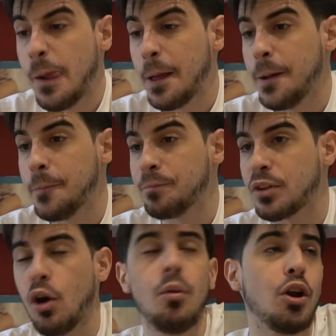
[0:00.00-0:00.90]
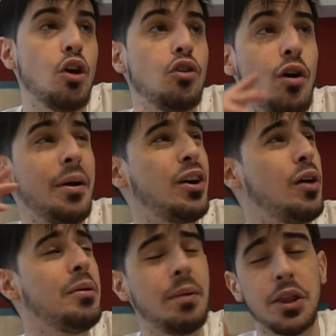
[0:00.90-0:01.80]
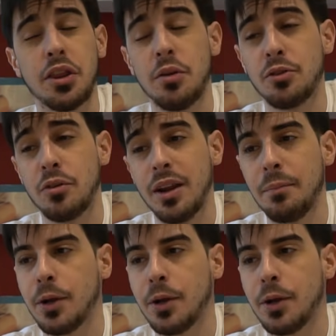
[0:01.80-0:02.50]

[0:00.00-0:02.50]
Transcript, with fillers: Em, o bueno, no, no ha mejorado mi percepción sobre él,